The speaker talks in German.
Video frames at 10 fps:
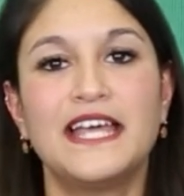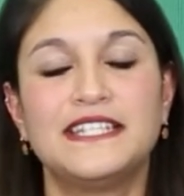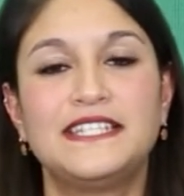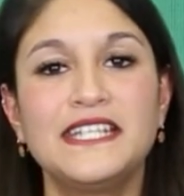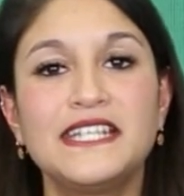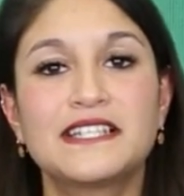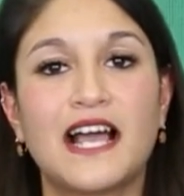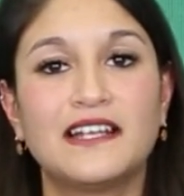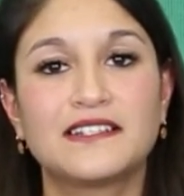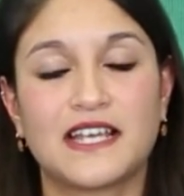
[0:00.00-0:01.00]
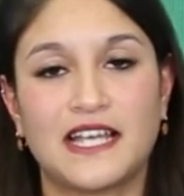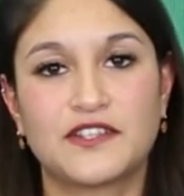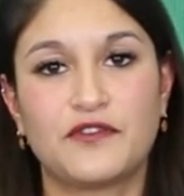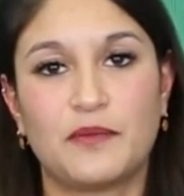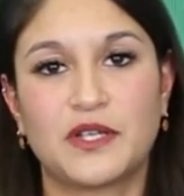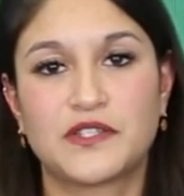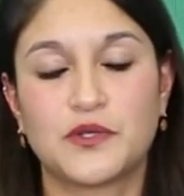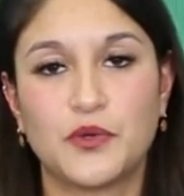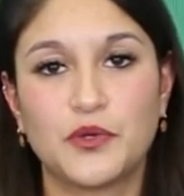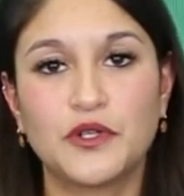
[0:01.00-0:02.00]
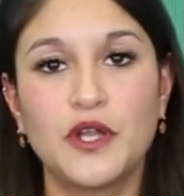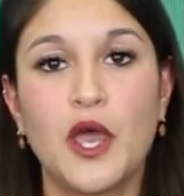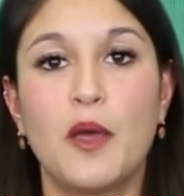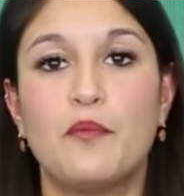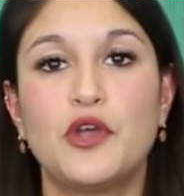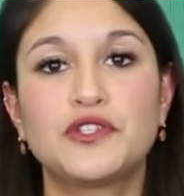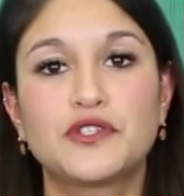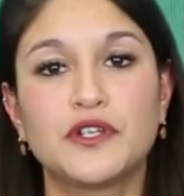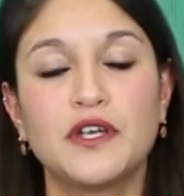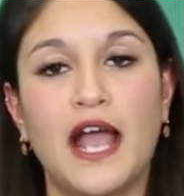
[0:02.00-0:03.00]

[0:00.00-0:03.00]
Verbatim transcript: Die digitale Transformation möchte